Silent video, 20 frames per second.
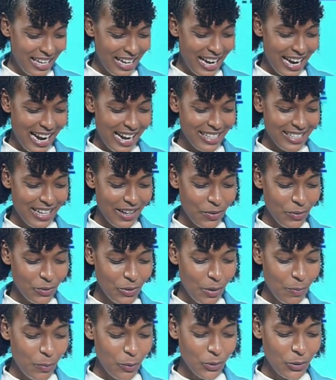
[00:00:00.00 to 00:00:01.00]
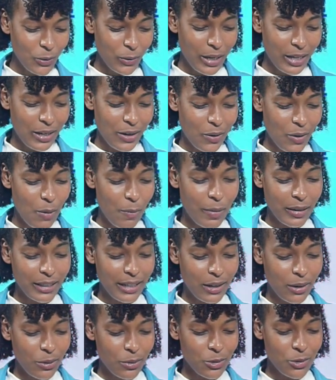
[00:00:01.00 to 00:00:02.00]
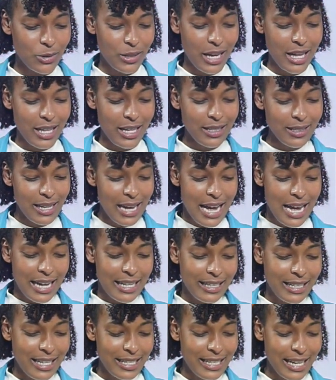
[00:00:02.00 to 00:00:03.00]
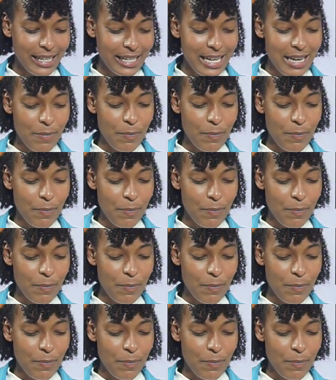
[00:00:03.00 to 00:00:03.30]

El segundo punto que quiero compartir con ustedes dice aquí,